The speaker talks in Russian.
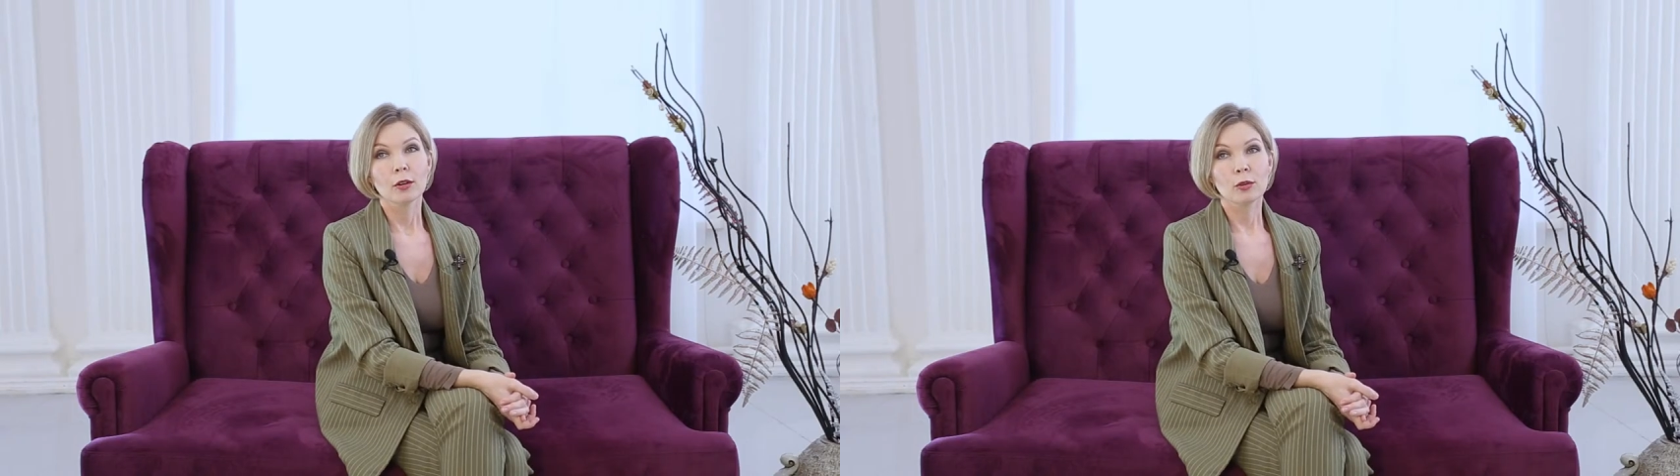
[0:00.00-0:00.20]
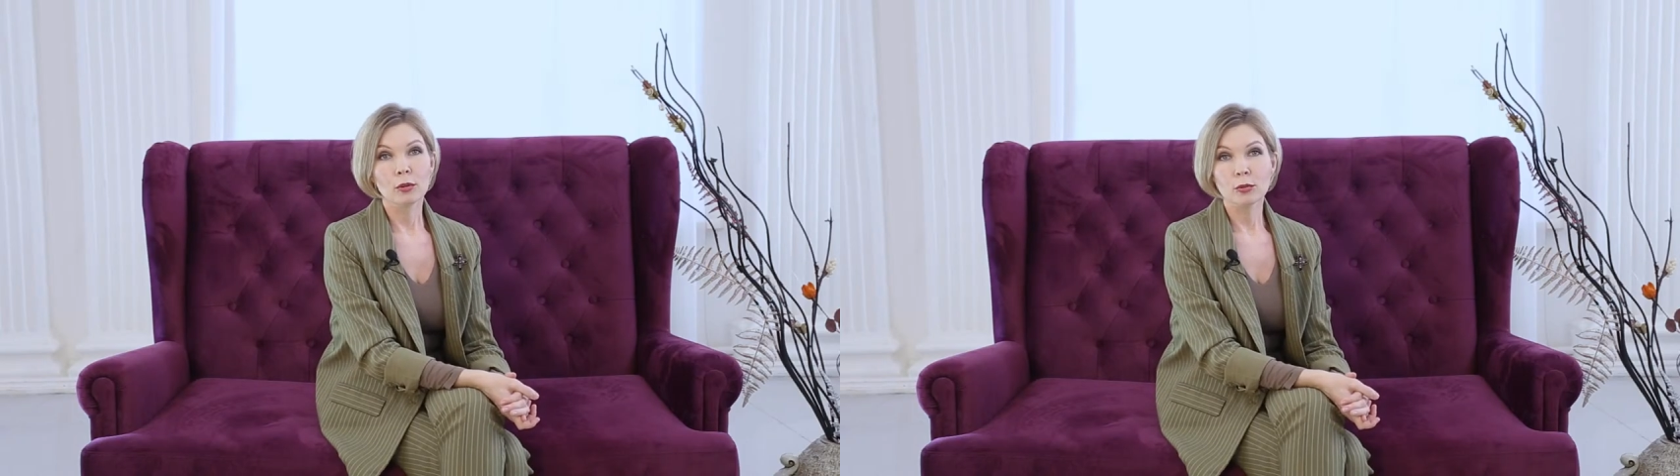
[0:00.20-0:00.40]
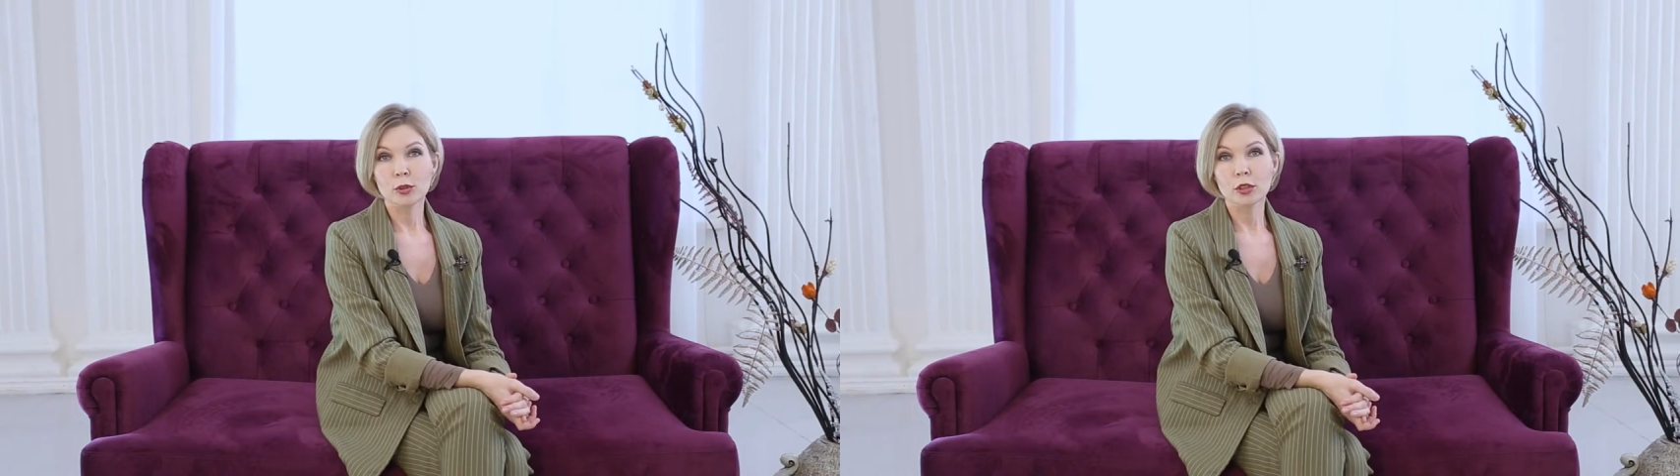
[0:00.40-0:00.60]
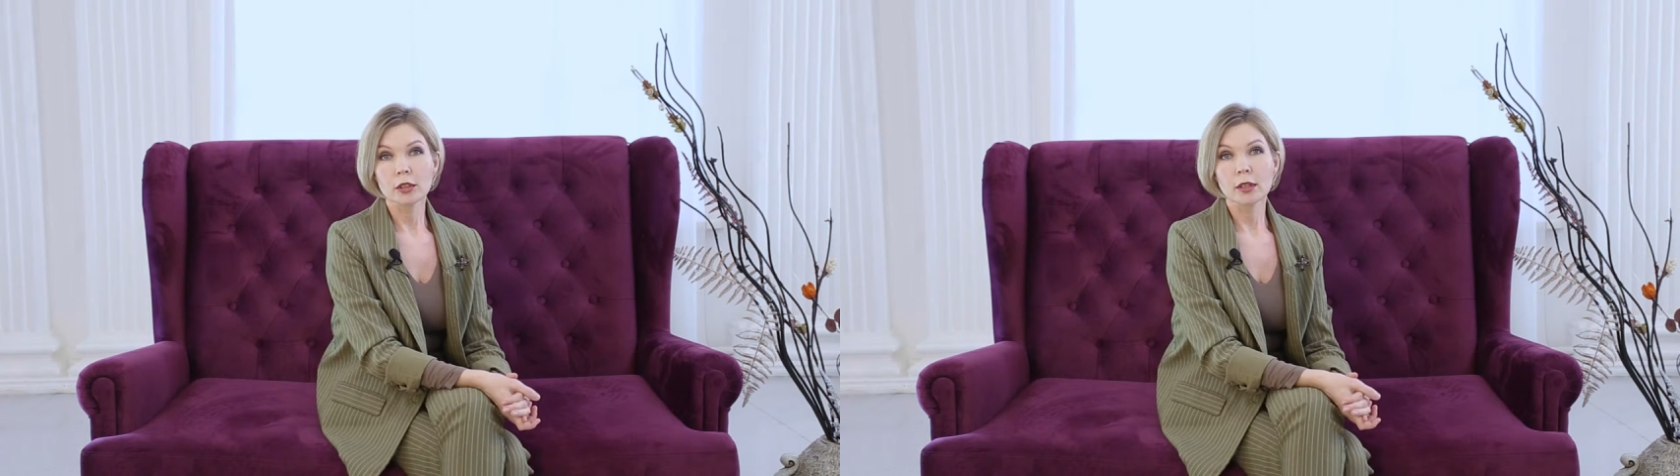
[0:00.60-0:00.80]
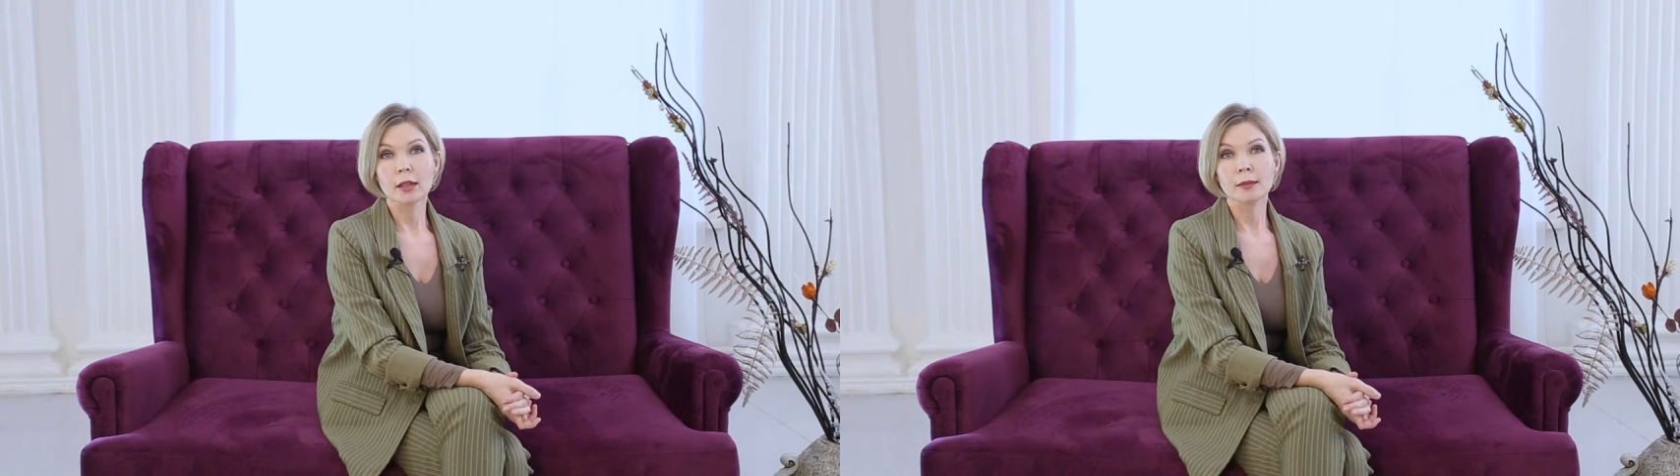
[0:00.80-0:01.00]

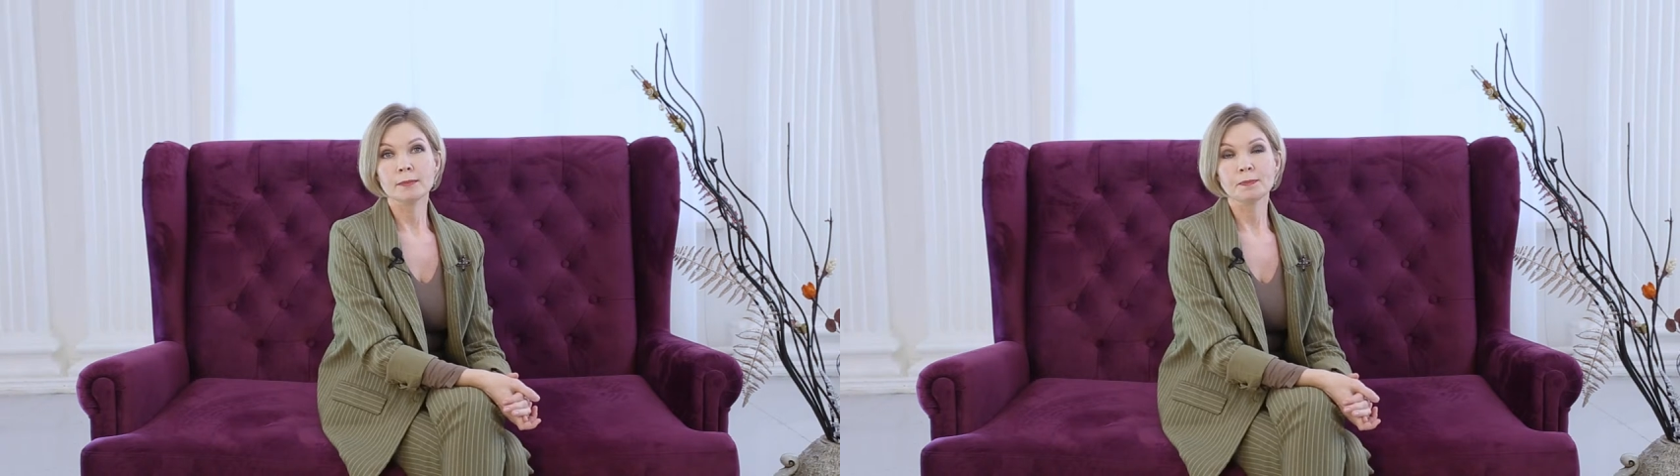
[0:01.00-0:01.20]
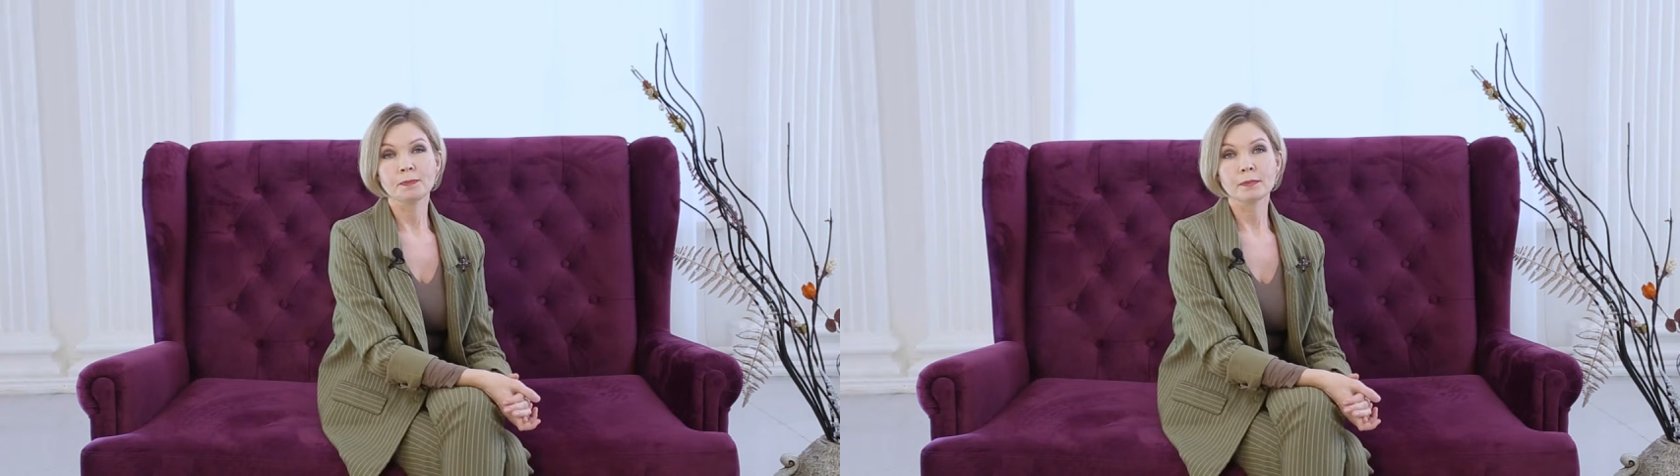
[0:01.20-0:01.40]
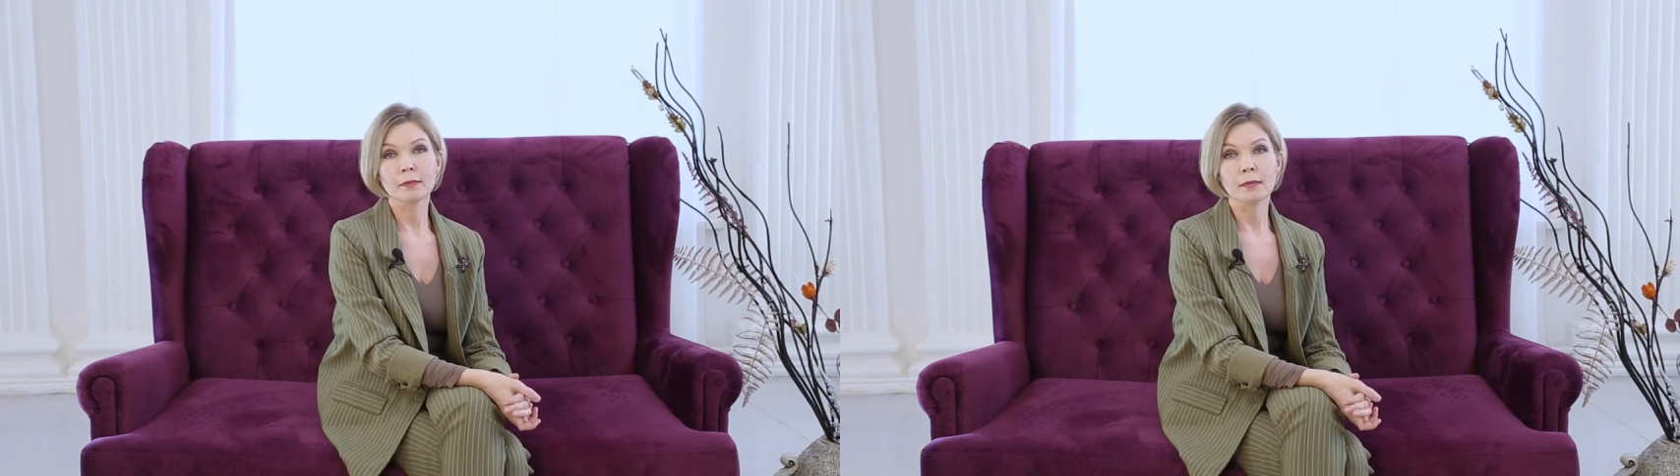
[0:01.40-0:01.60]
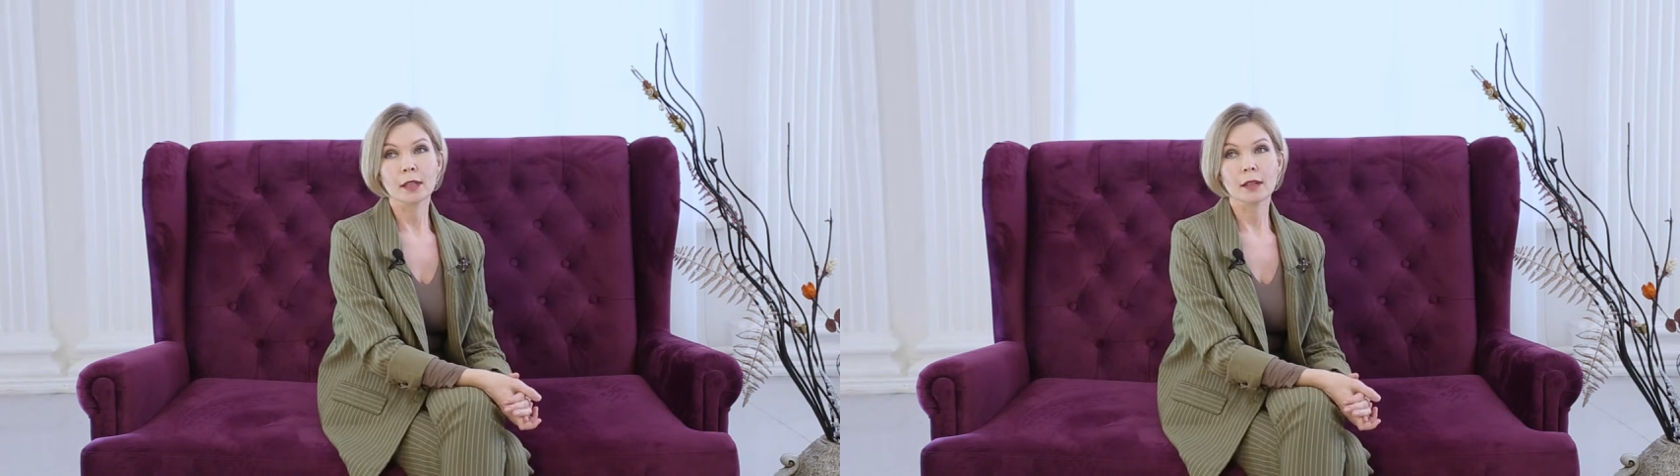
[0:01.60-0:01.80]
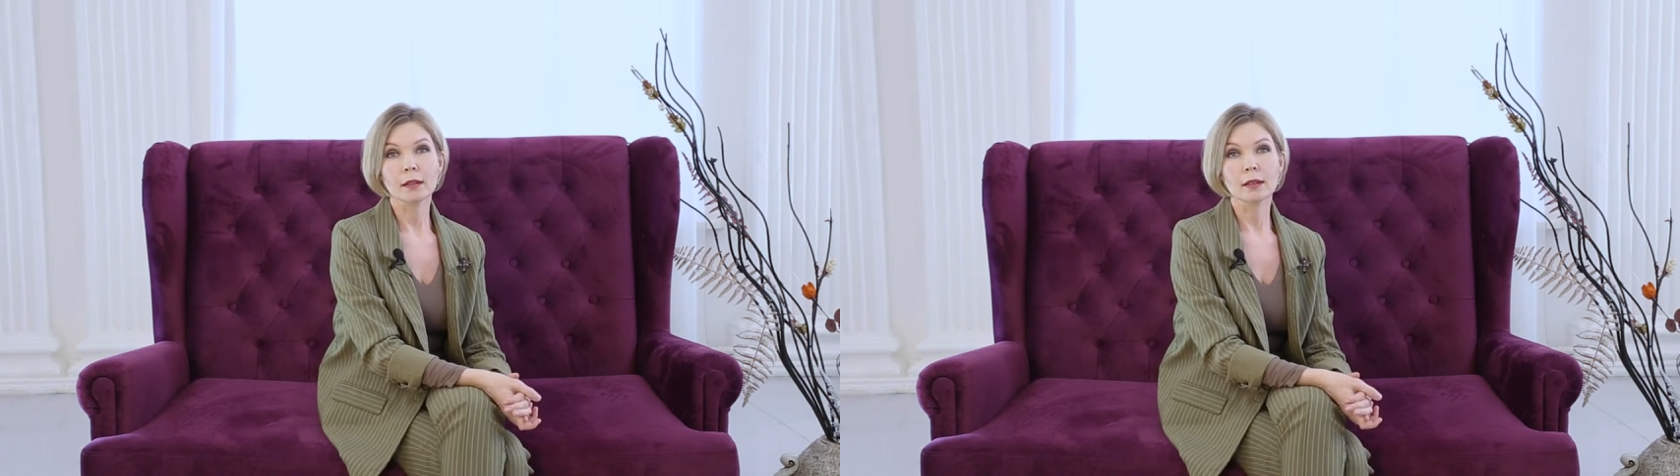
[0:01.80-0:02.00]
коучинга,
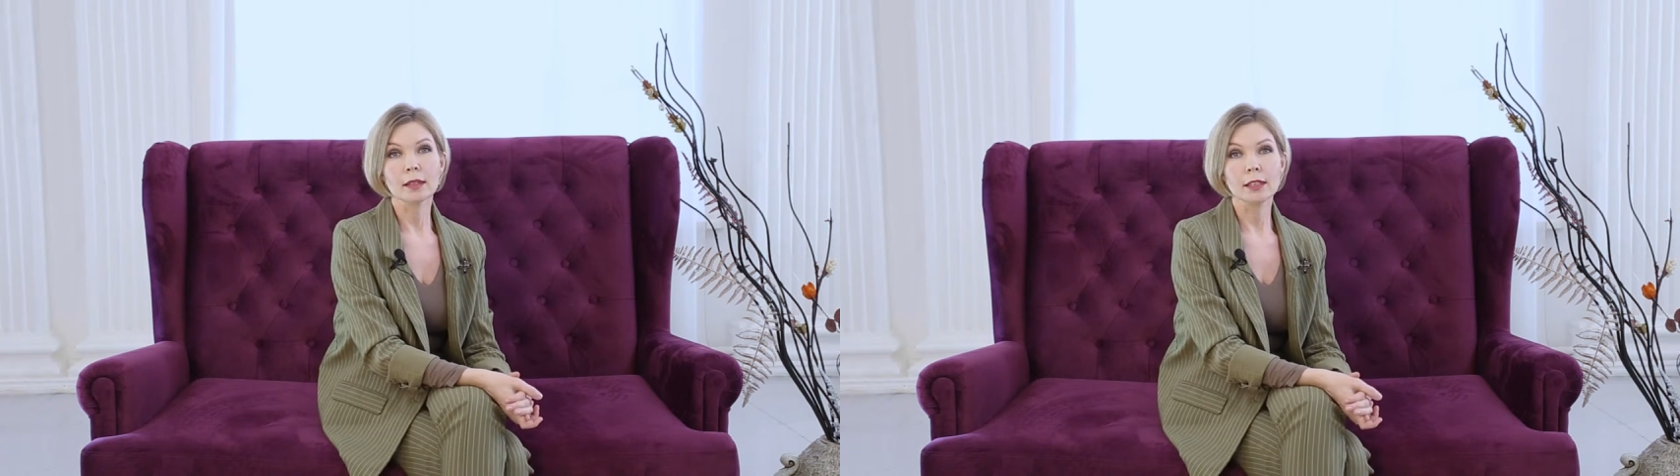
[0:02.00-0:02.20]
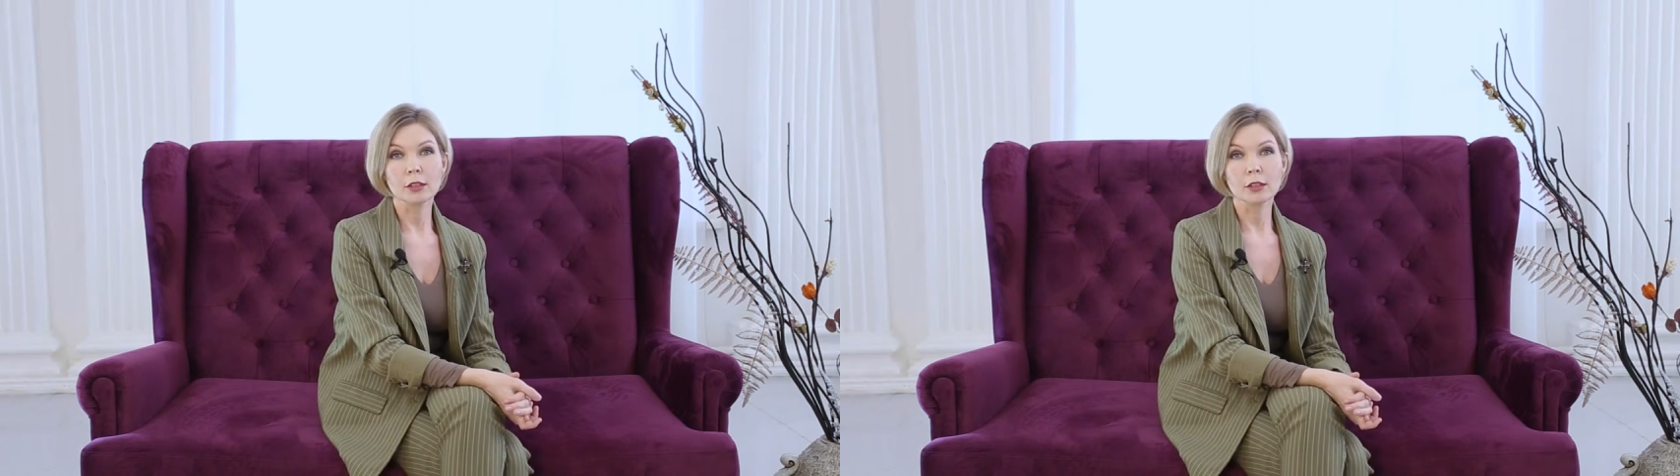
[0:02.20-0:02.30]
Э,